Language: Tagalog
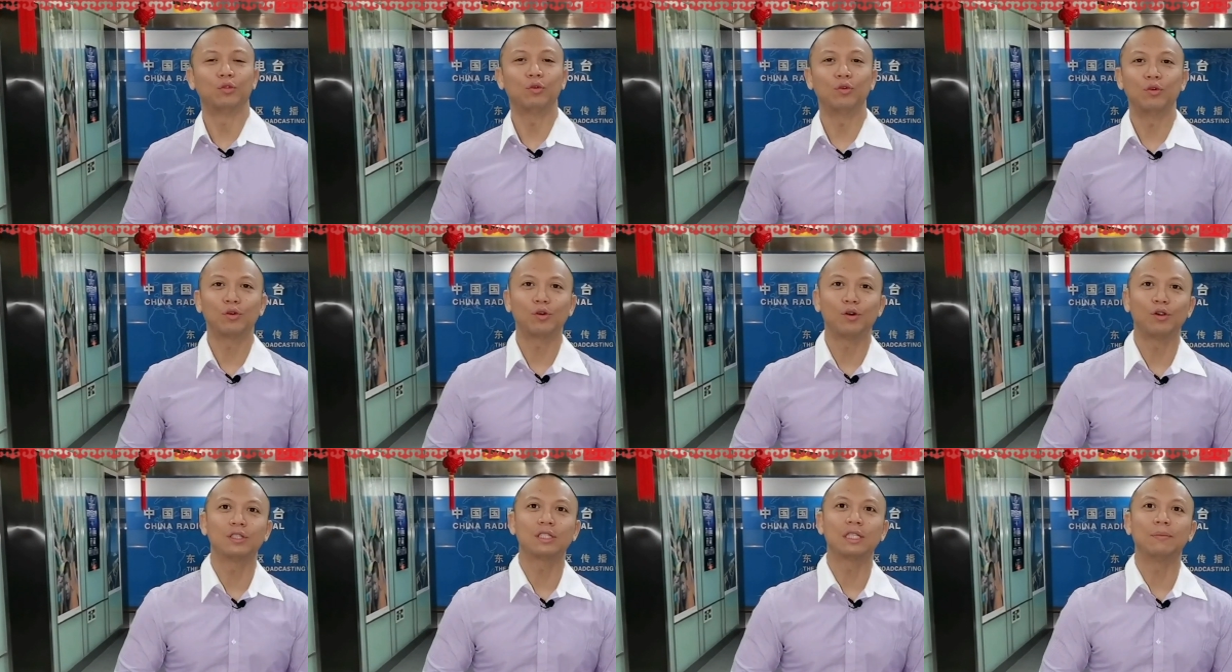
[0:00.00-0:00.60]

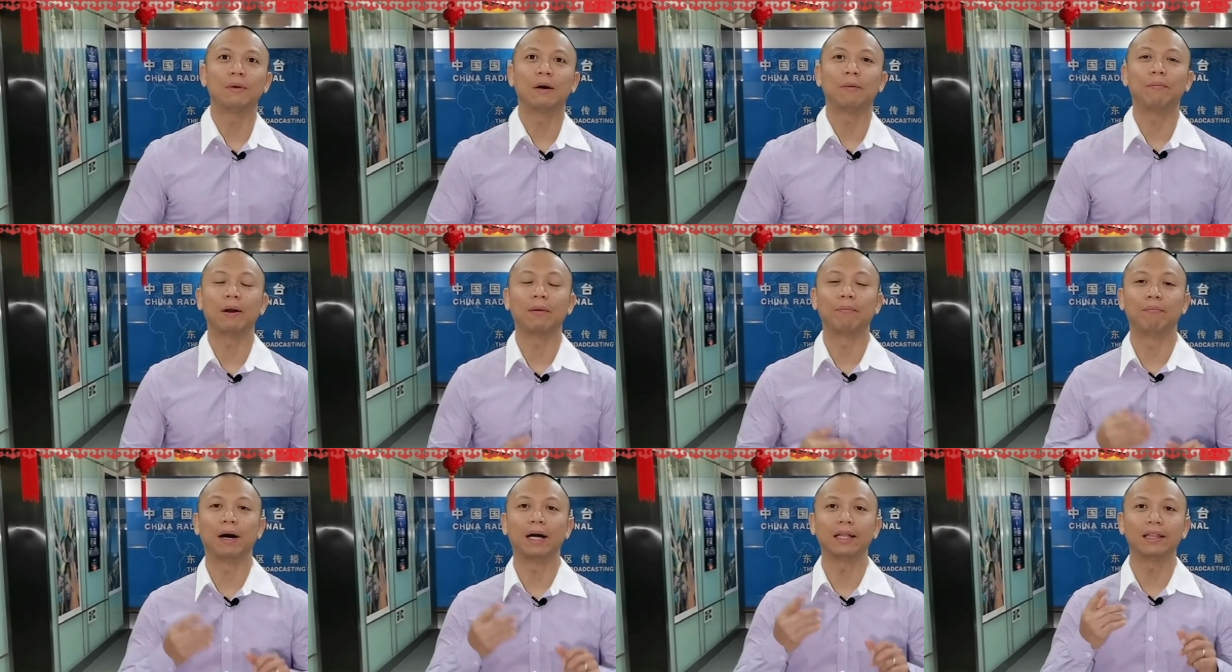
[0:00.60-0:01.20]
tungkol sa mga
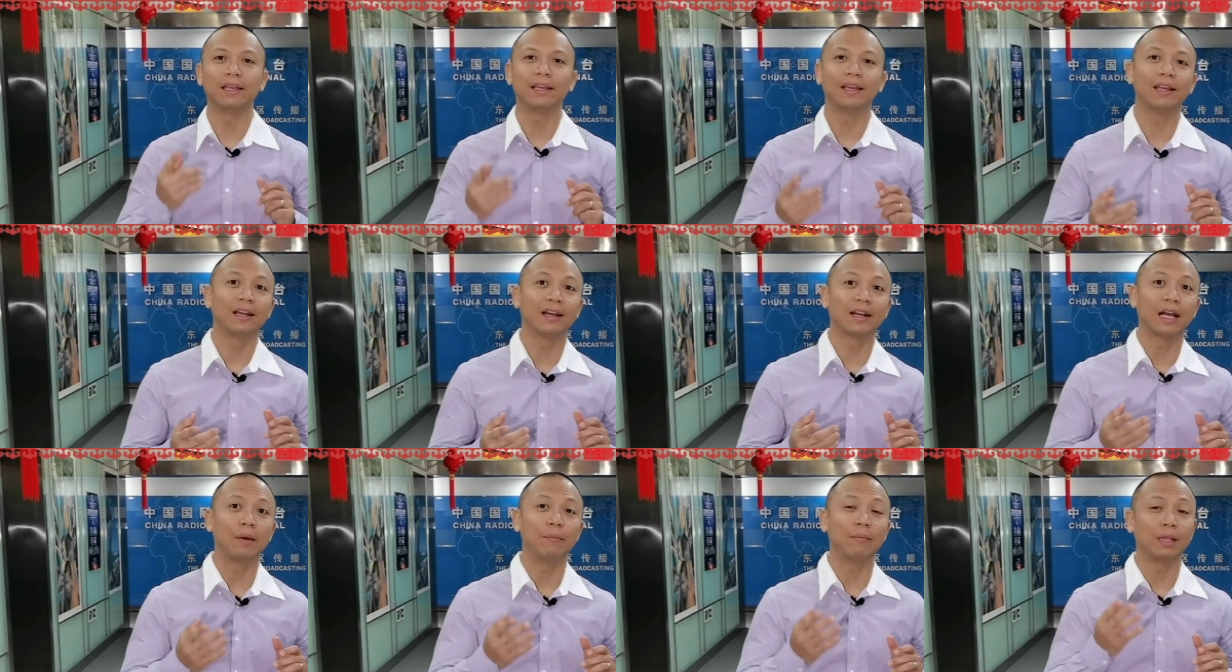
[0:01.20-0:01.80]
pagbating
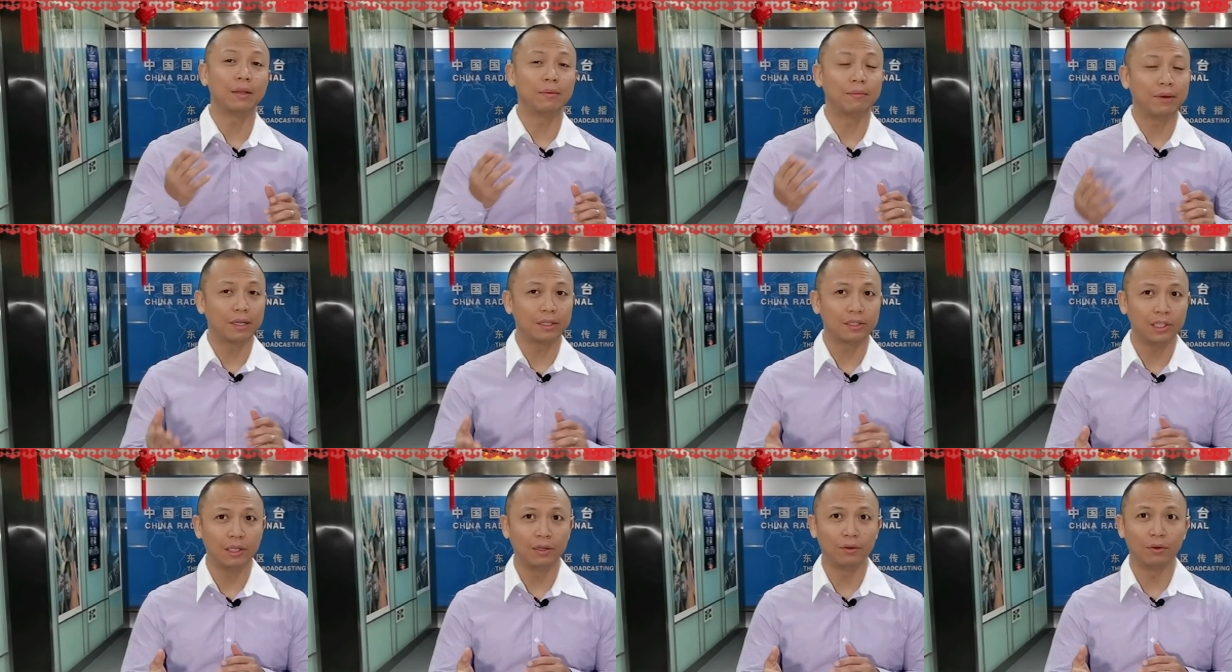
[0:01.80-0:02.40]
ginagamit ng
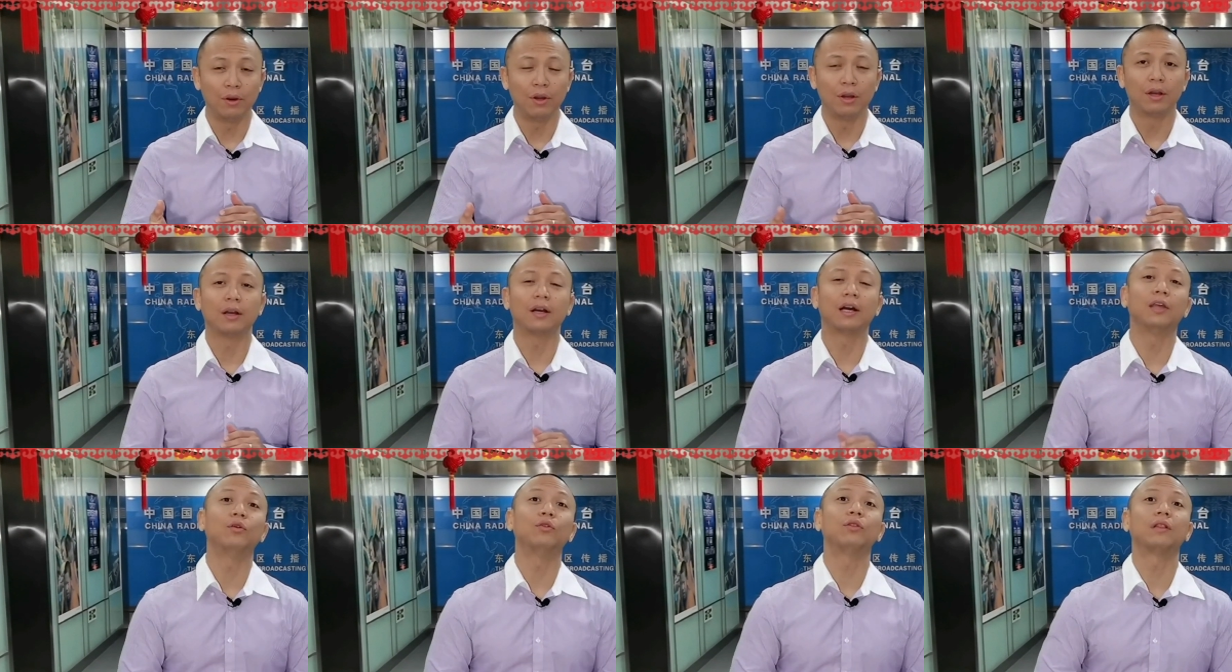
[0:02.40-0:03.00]
mga Chino
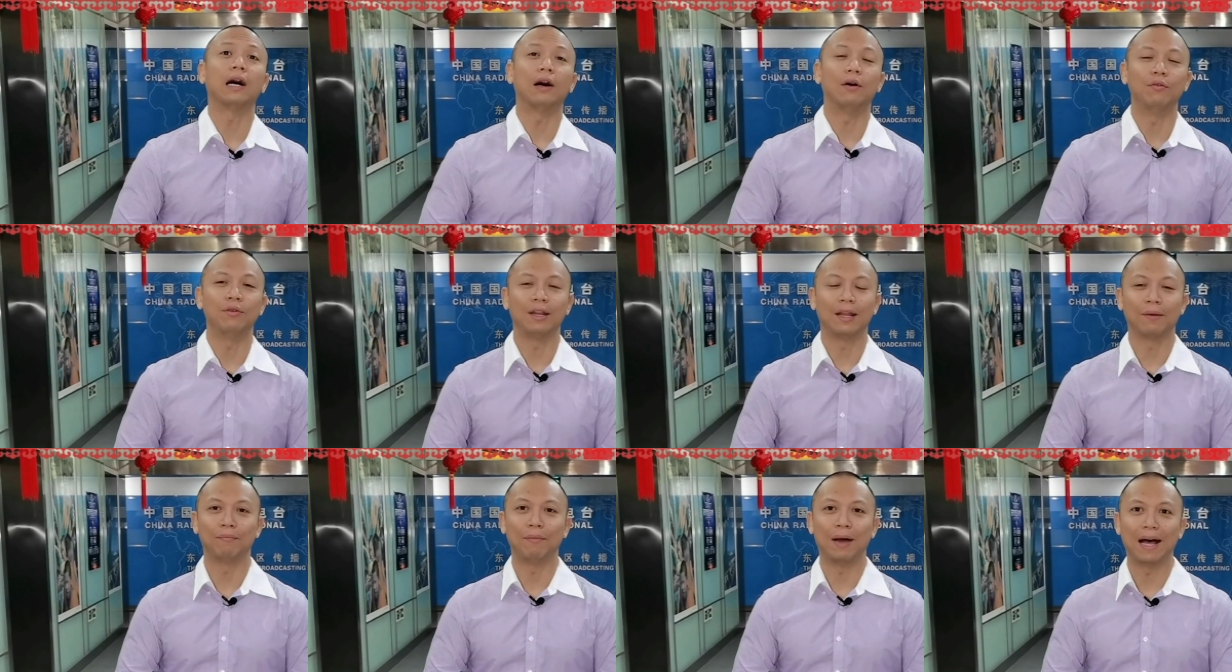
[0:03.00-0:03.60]
ngayong
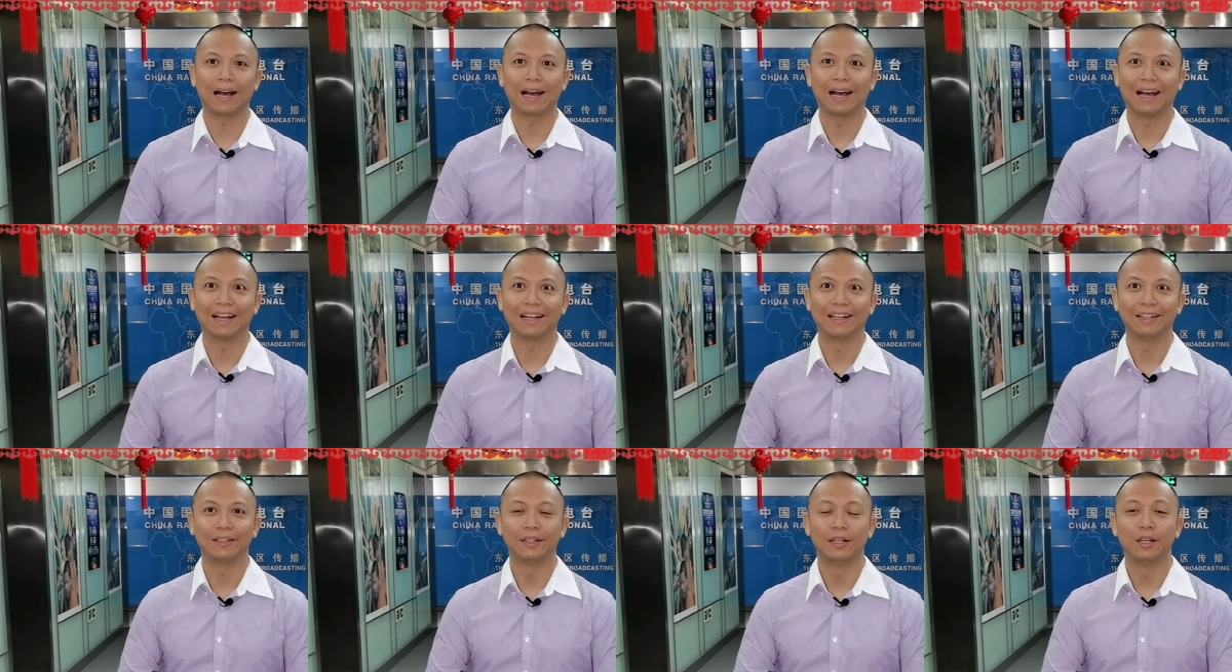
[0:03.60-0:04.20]
taon ng
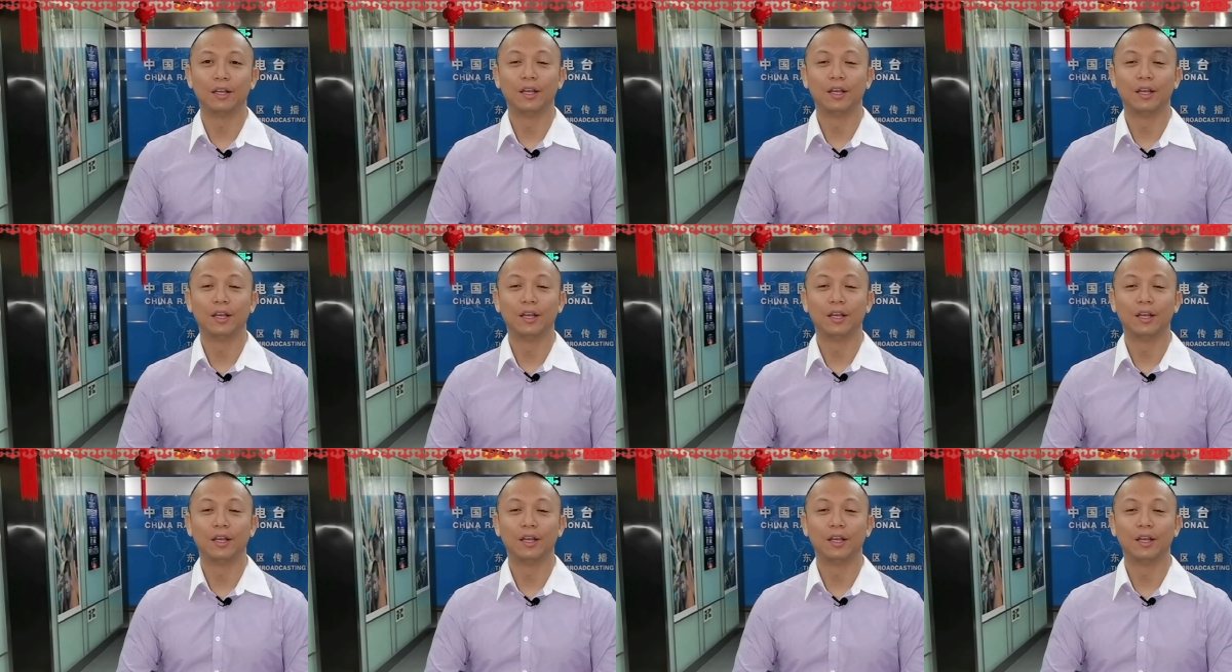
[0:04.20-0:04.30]
baka.